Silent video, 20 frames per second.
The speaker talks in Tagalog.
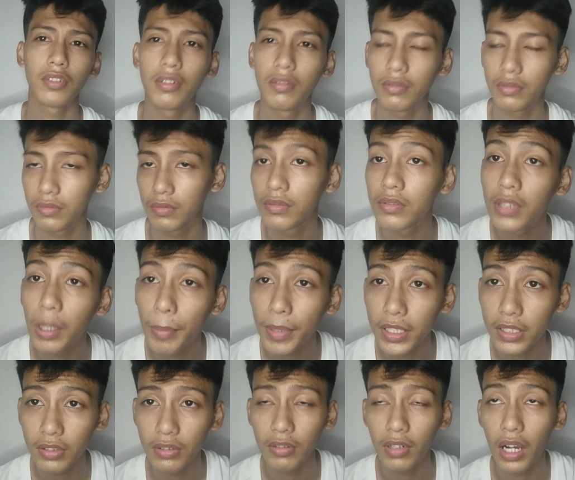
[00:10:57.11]
So,
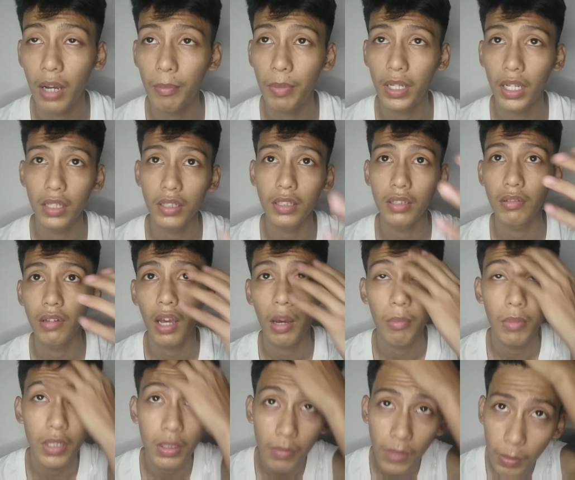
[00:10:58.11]
napansin ko nga pala dito
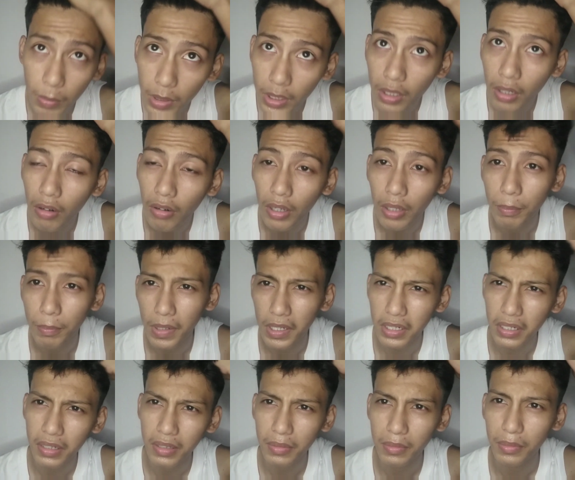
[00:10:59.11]
habang nag-vlog ako, eh,
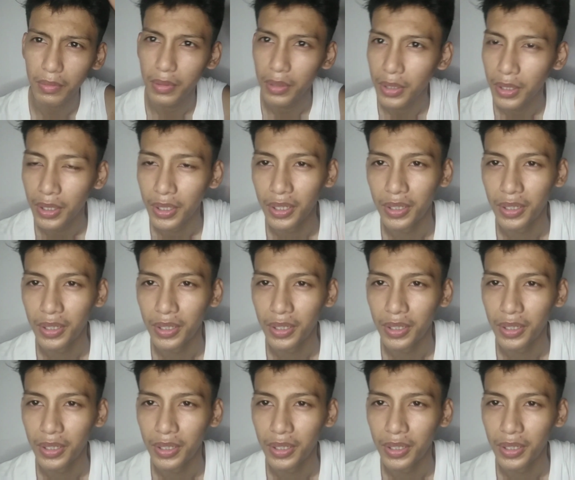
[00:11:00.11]
parang,